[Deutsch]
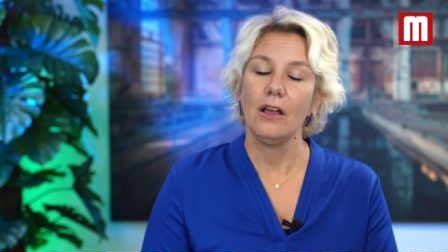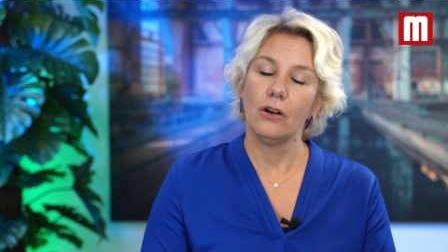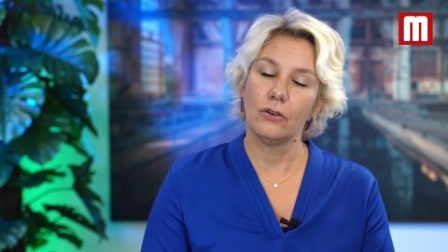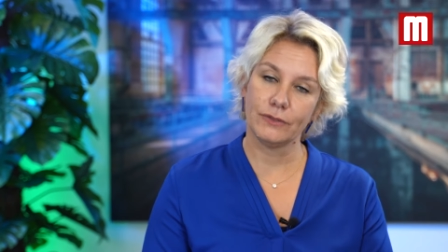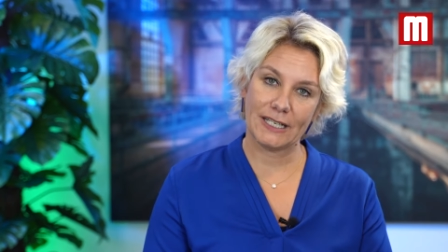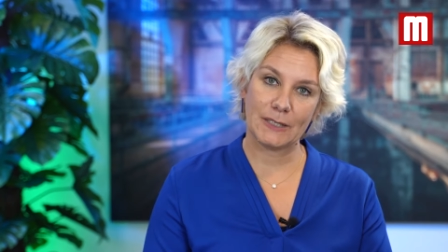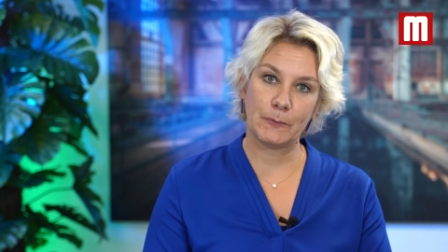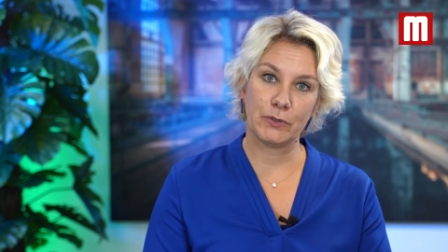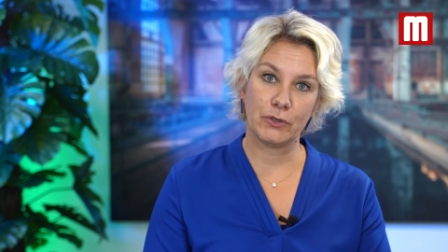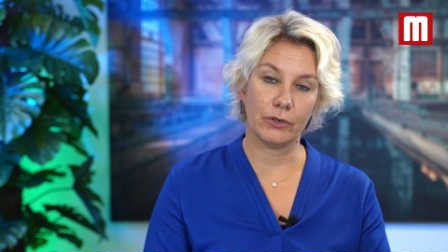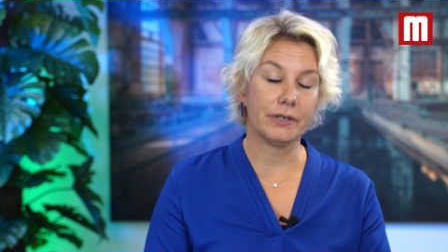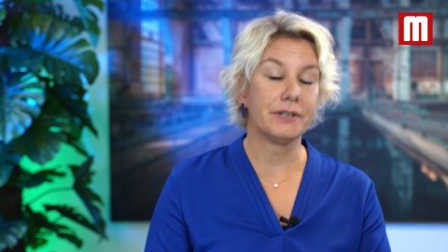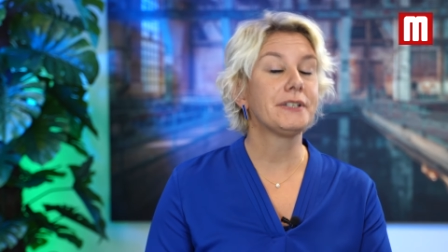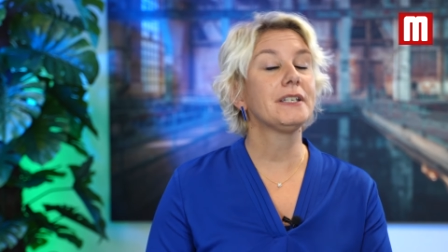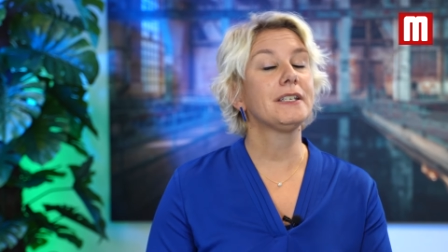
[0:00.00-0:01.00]
Und das
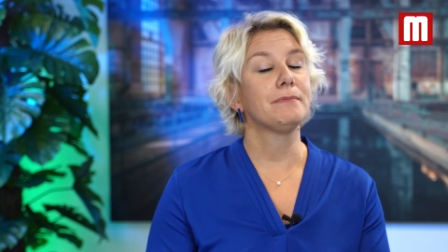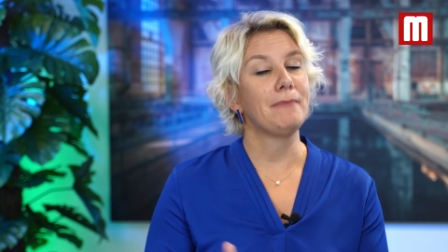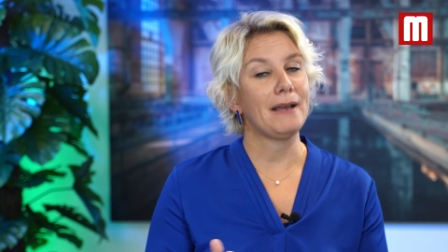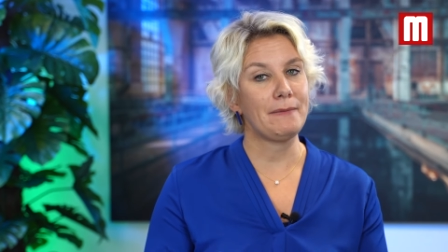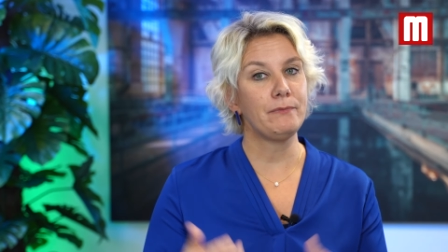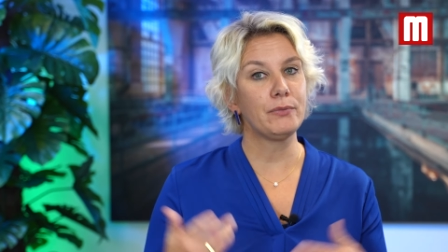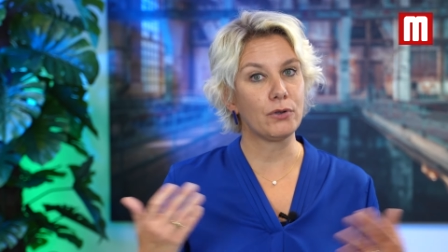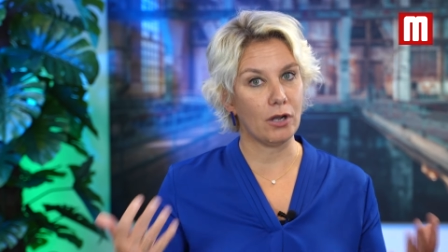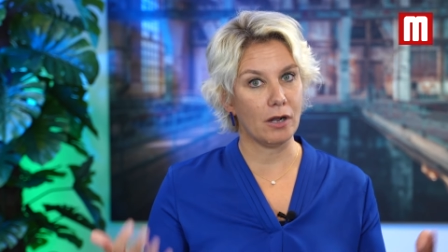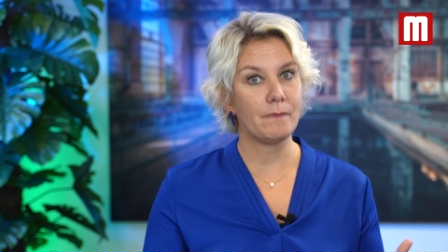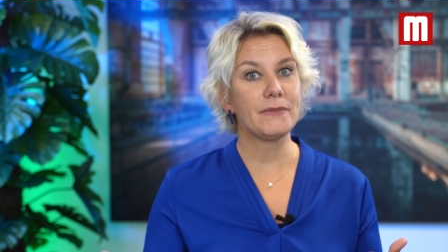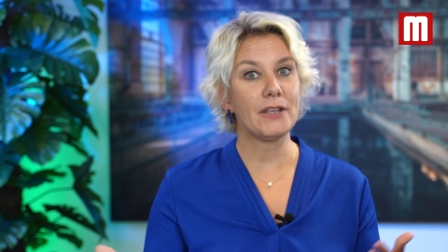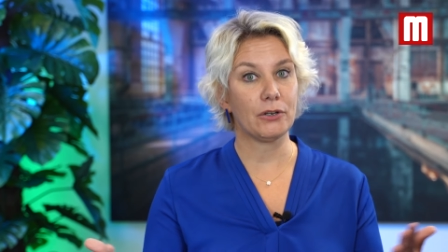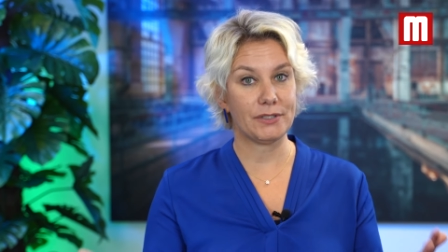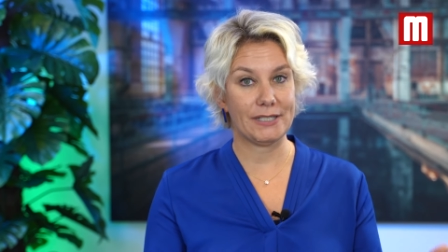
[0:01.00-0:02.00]
bedeutet, man
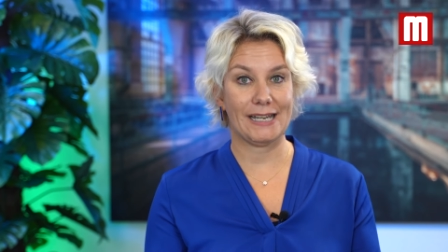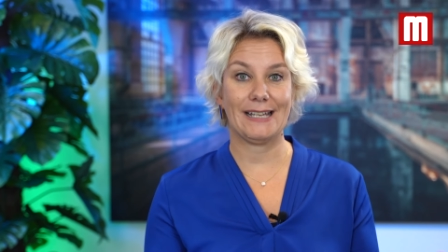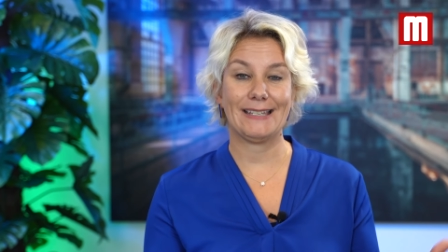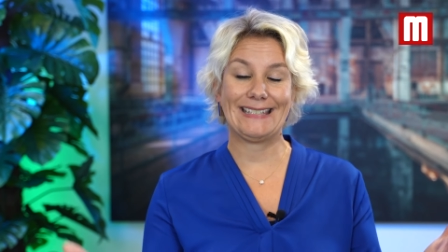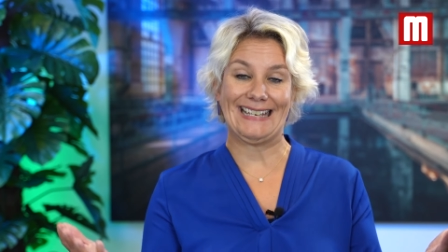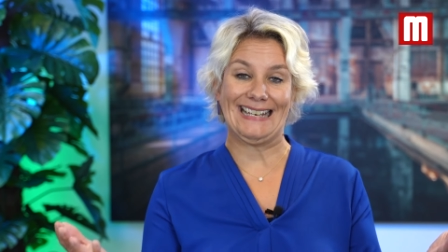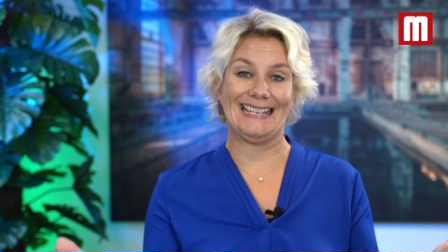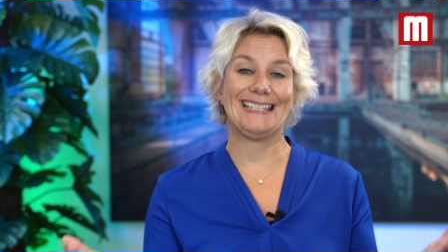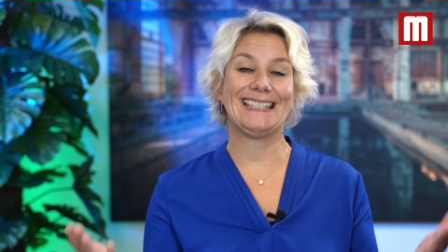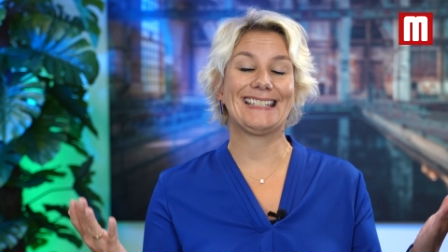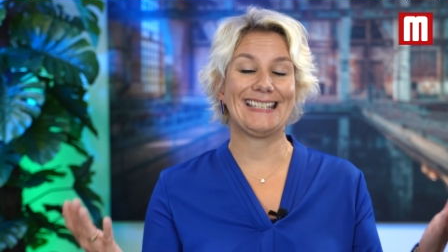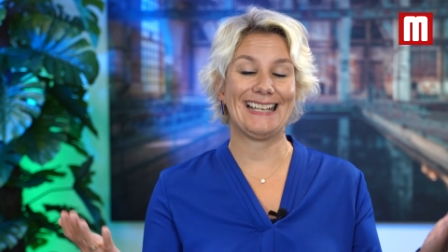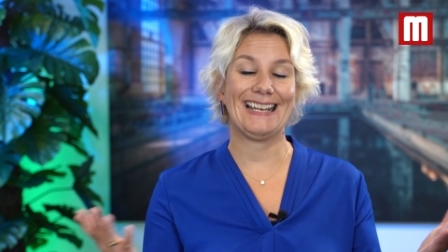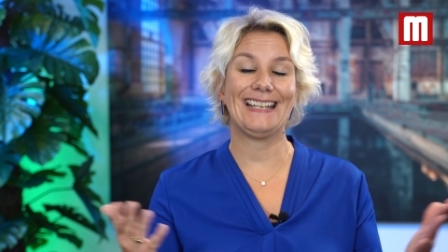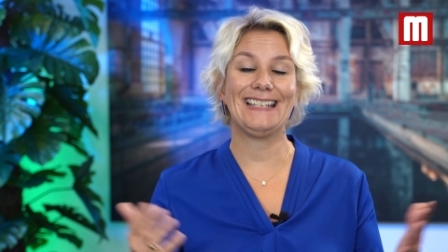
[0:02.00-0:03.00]
bekommt auch tatsächlich
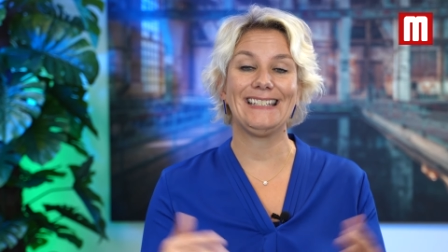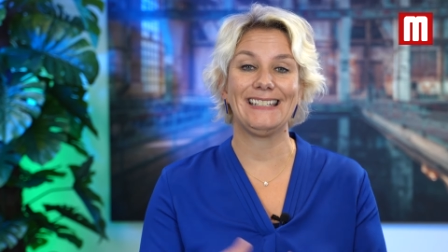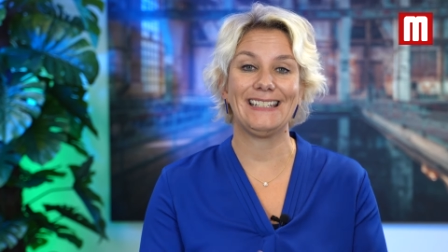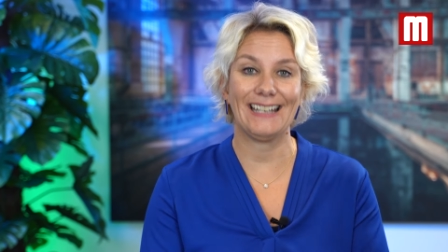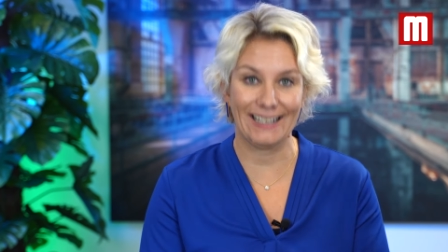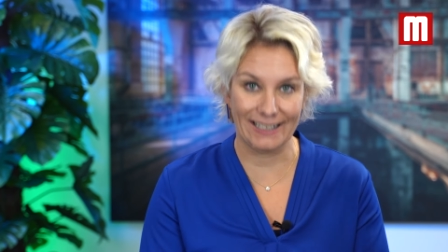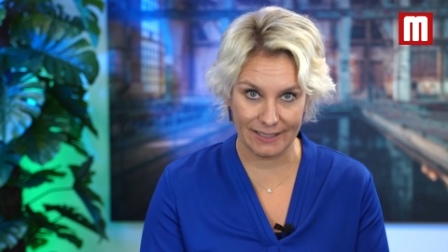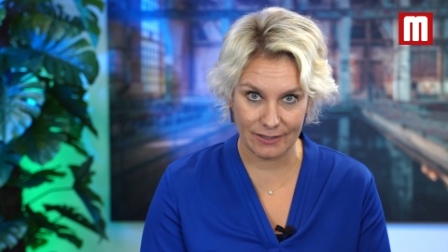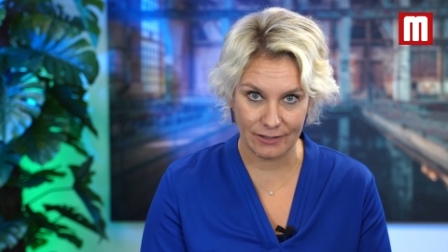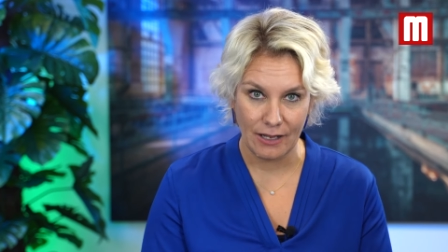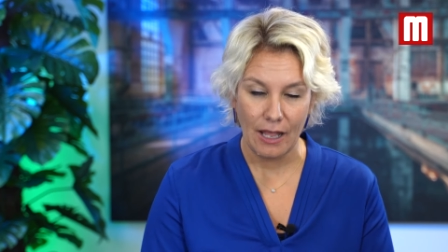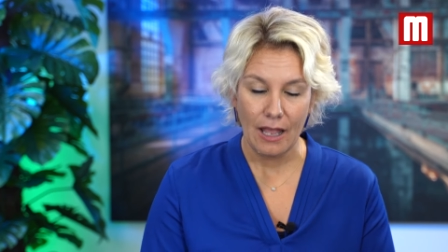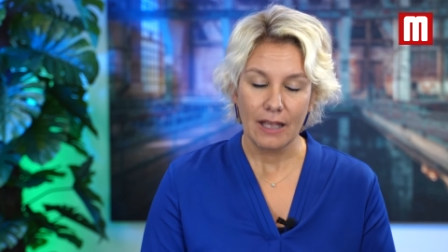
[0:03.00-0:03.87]
kein Geld.